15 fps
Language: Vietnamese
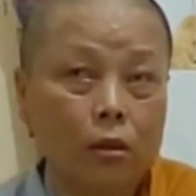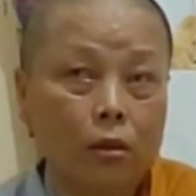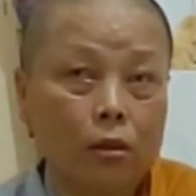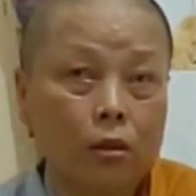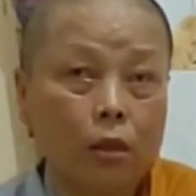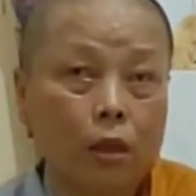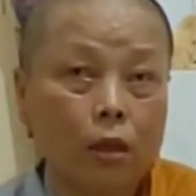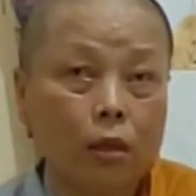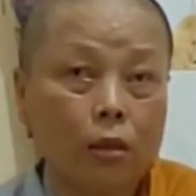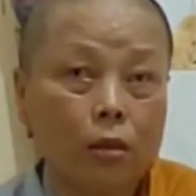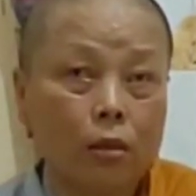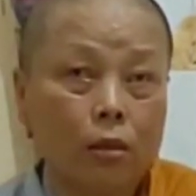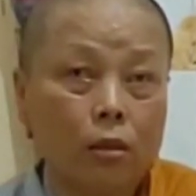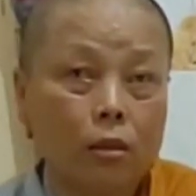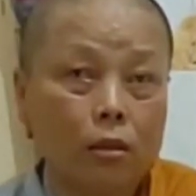Đó.
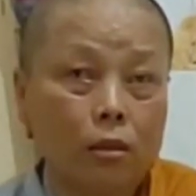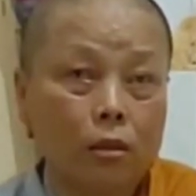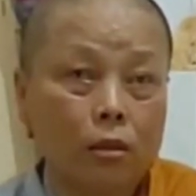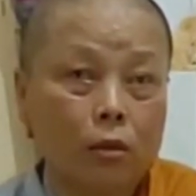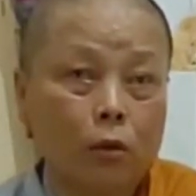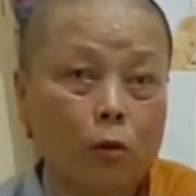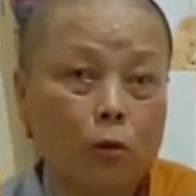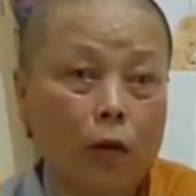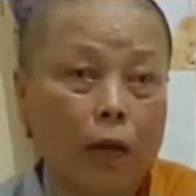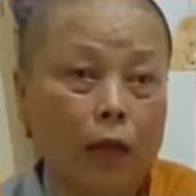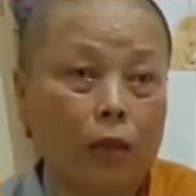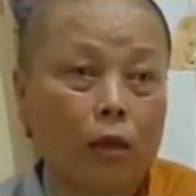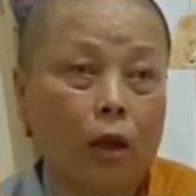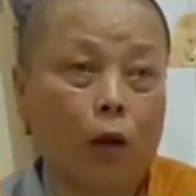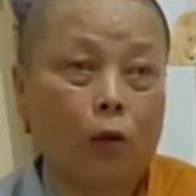Cũng
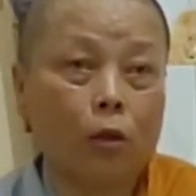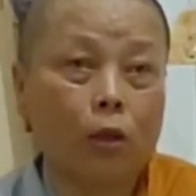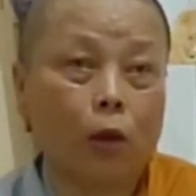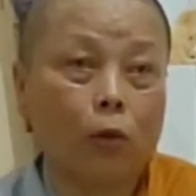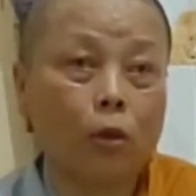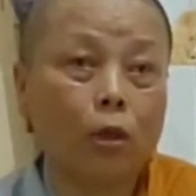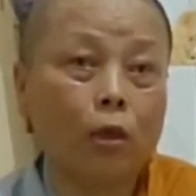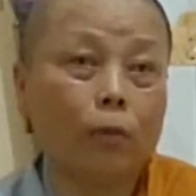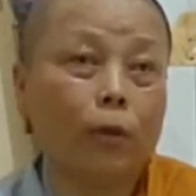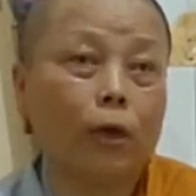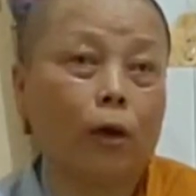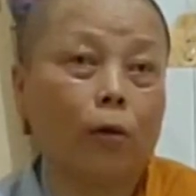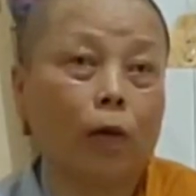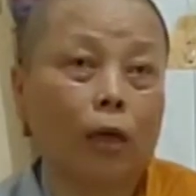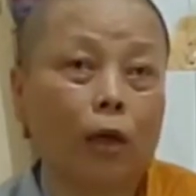lặn lội, tội gì mấy
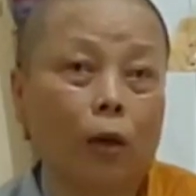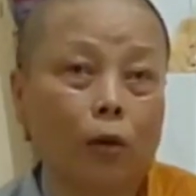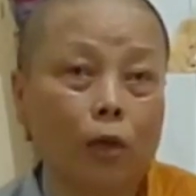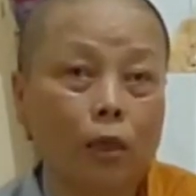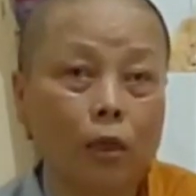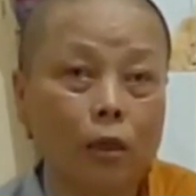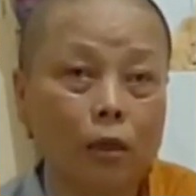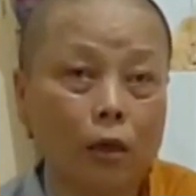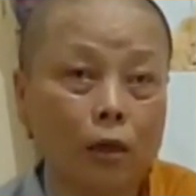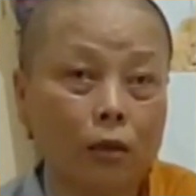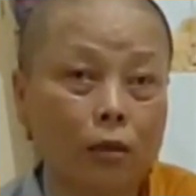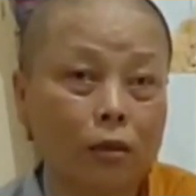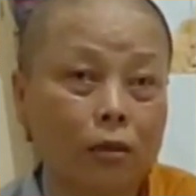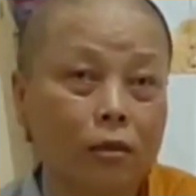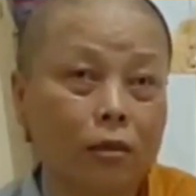cậu lặn lội đi dữ à.
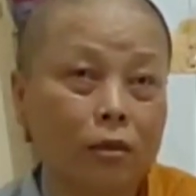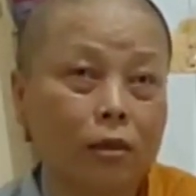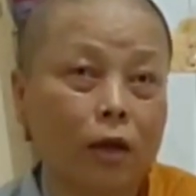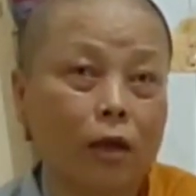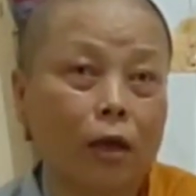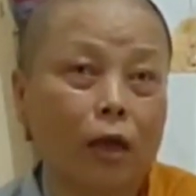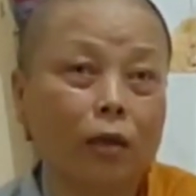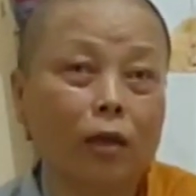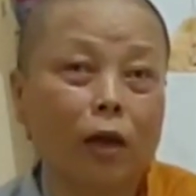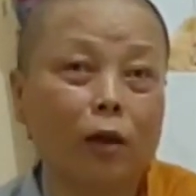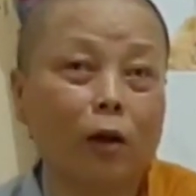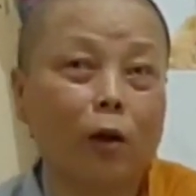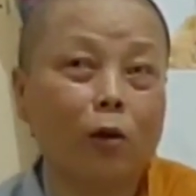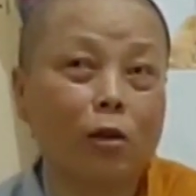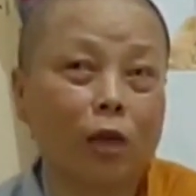Trời nắng,
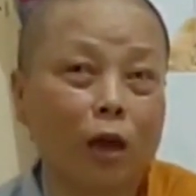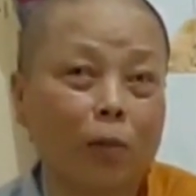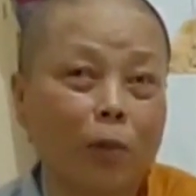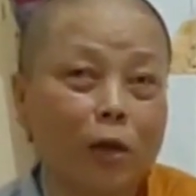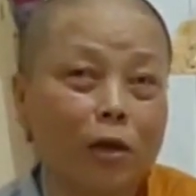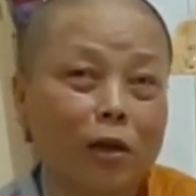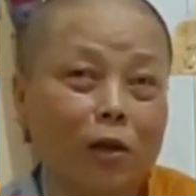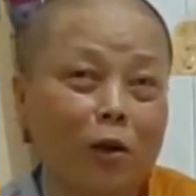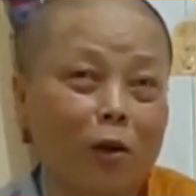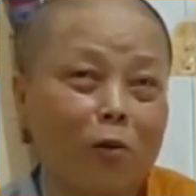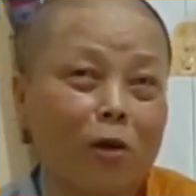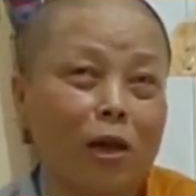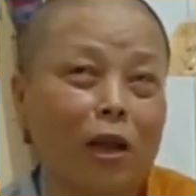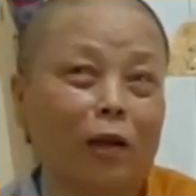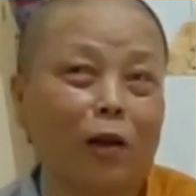trời nôi, trời mưa, trời
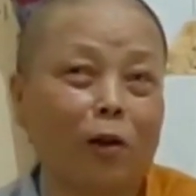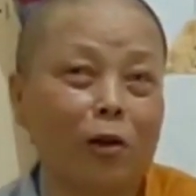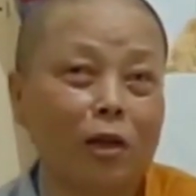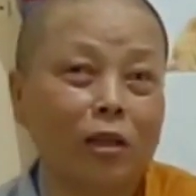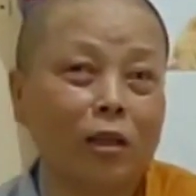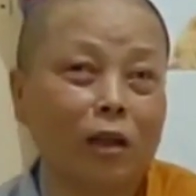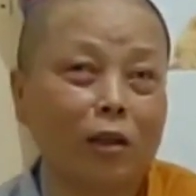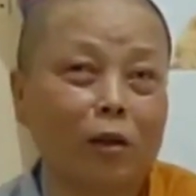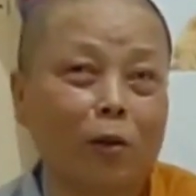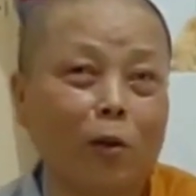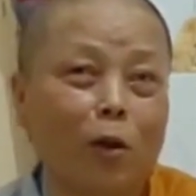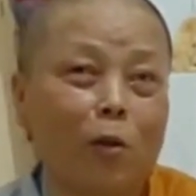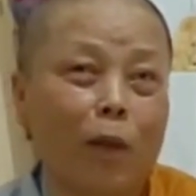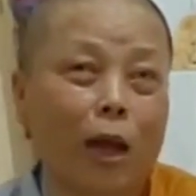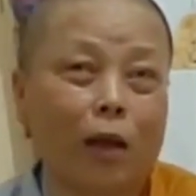gió phải lặn lội đi tới
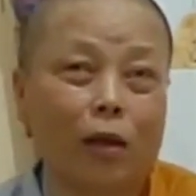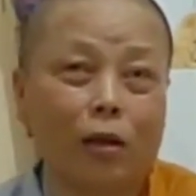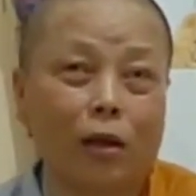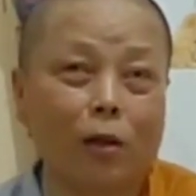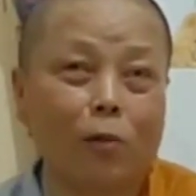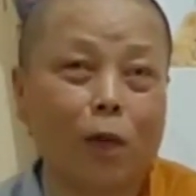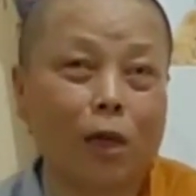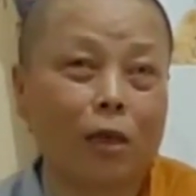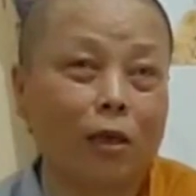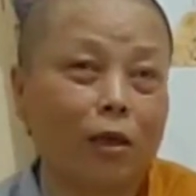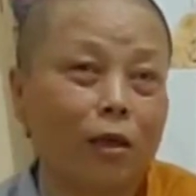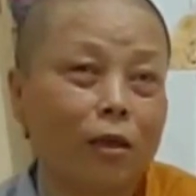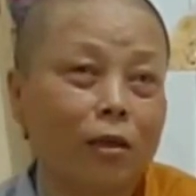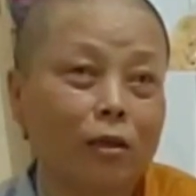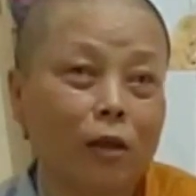chỗ đó bà đó để quay.
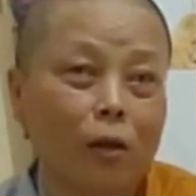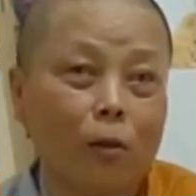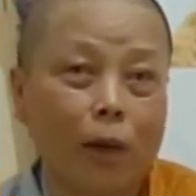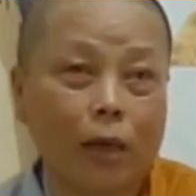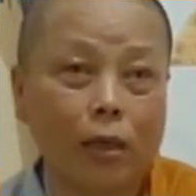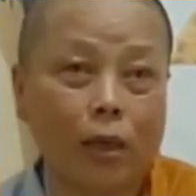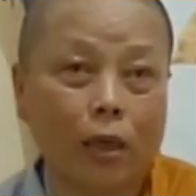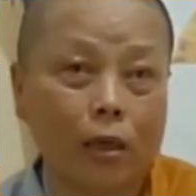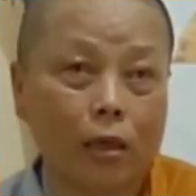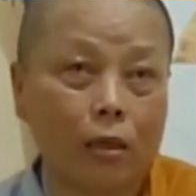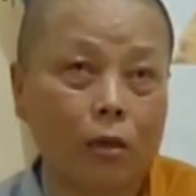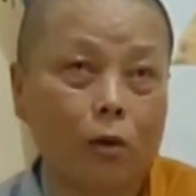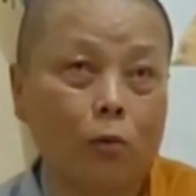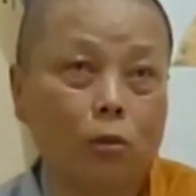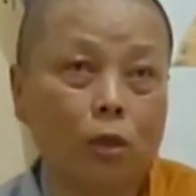Dạ. Đâu phải vậy,
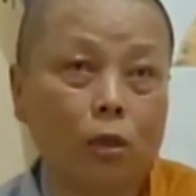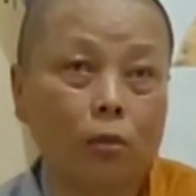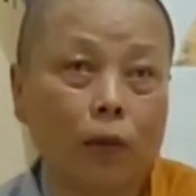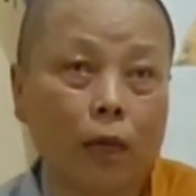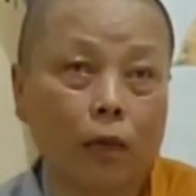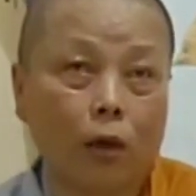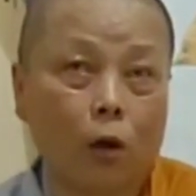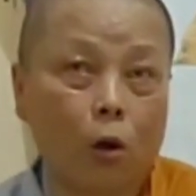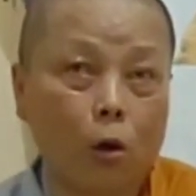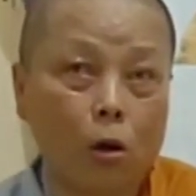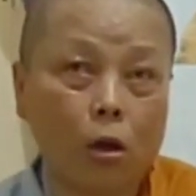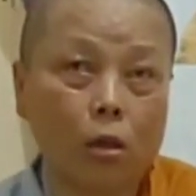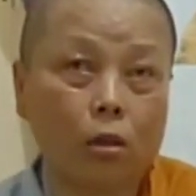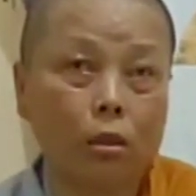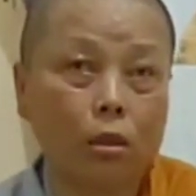cũng như phải
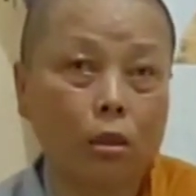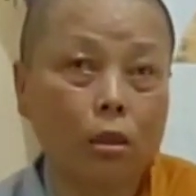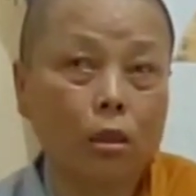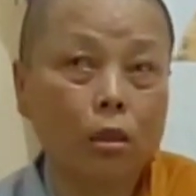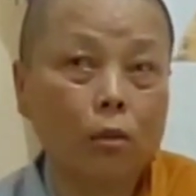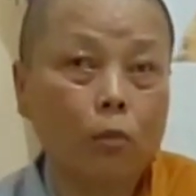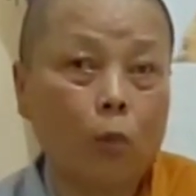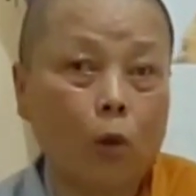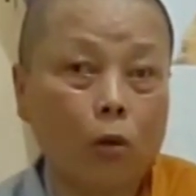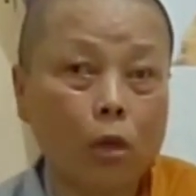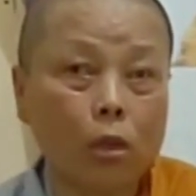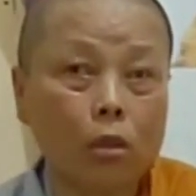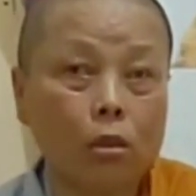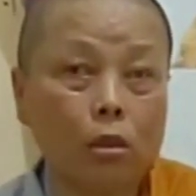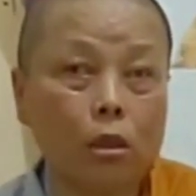có mỗi
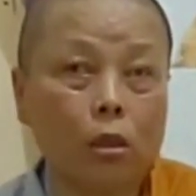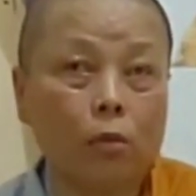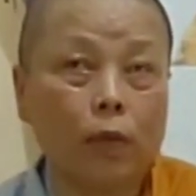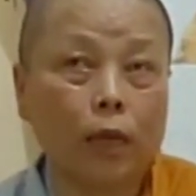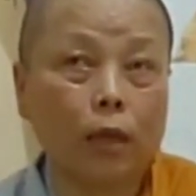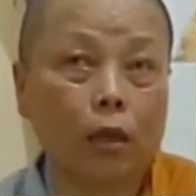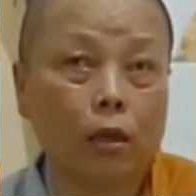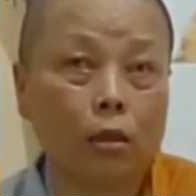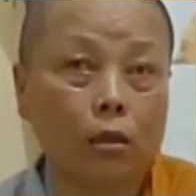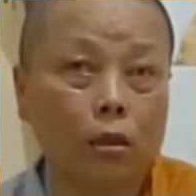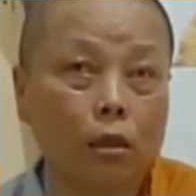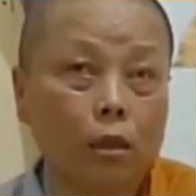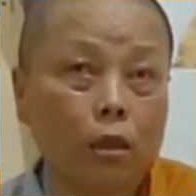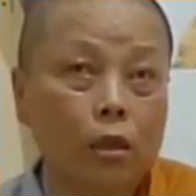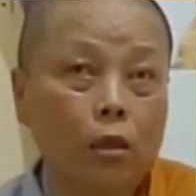cái người dìu dắt
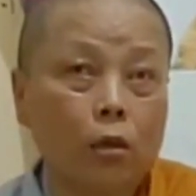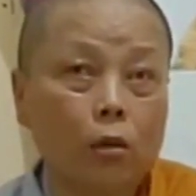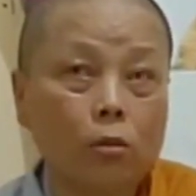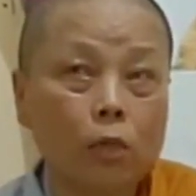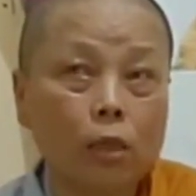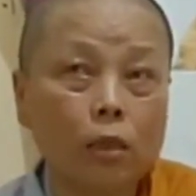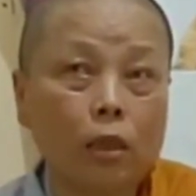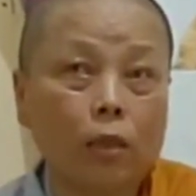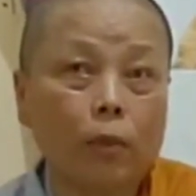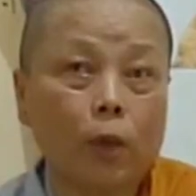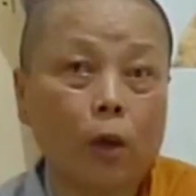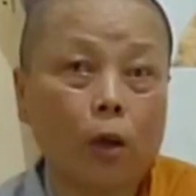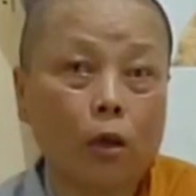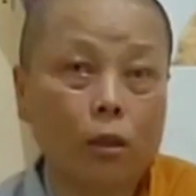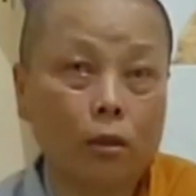cũng đi tìm,
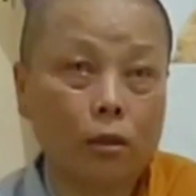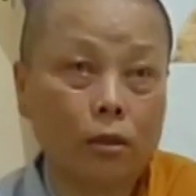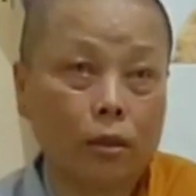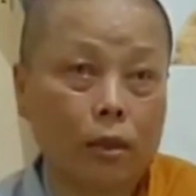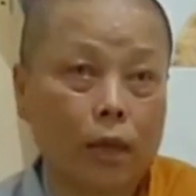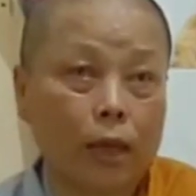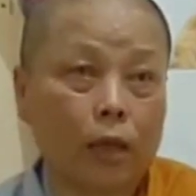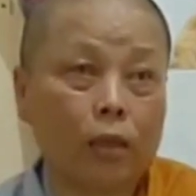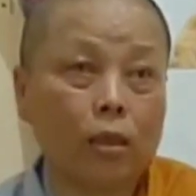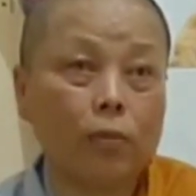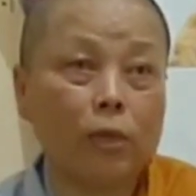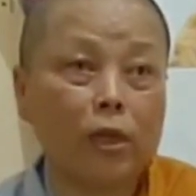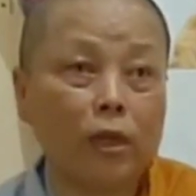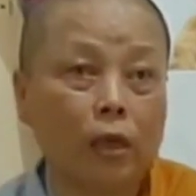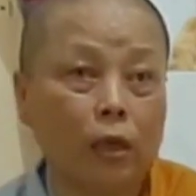đó là cái
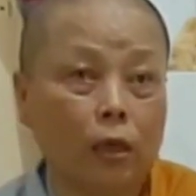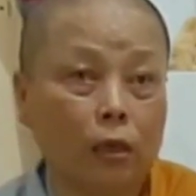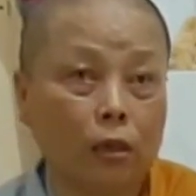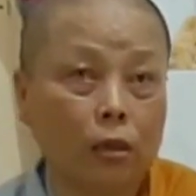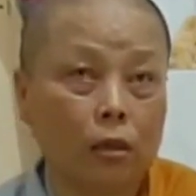tâm linh hiền.